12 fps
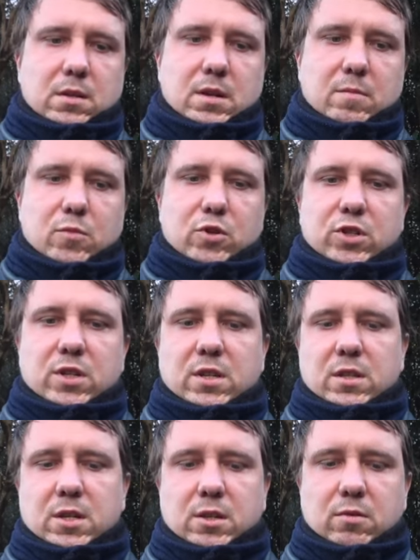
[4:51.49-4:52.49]
там можно
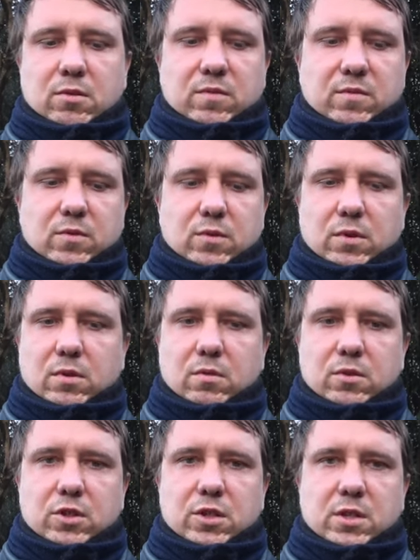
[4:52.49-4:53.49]
отдохнуть. В
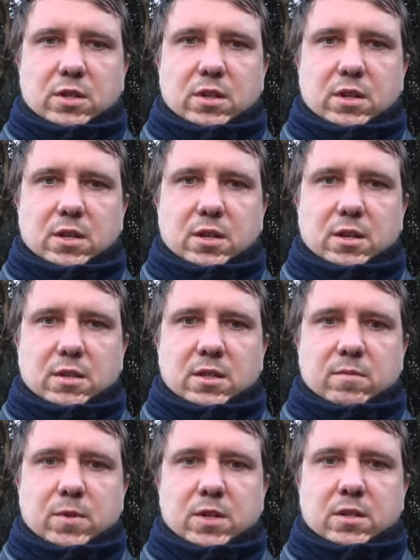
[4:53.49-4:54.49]
Токио же никаких
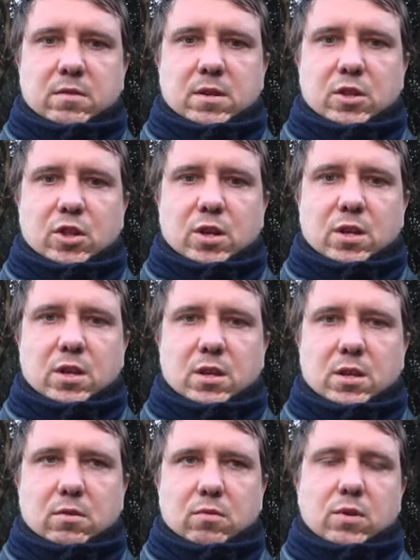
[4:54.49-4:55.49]
зимних развлечений
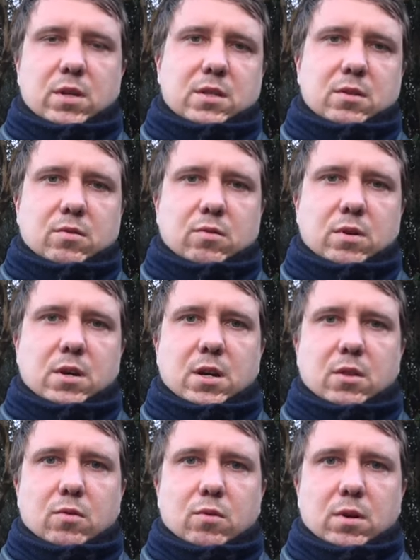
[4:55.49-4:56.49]
нет. Ну, если только
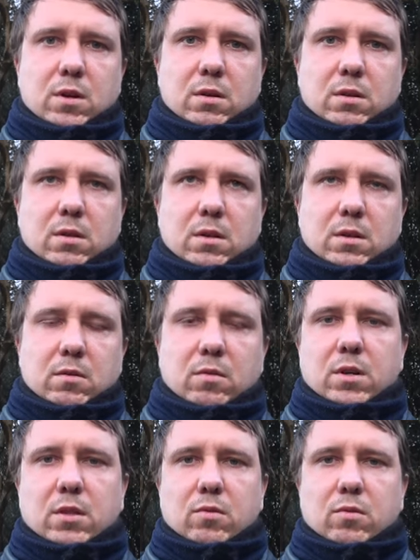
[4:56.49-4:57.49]
каток, ну,
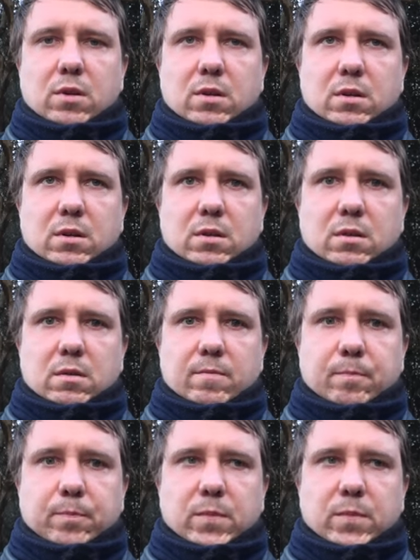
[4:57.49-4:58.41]
каток э,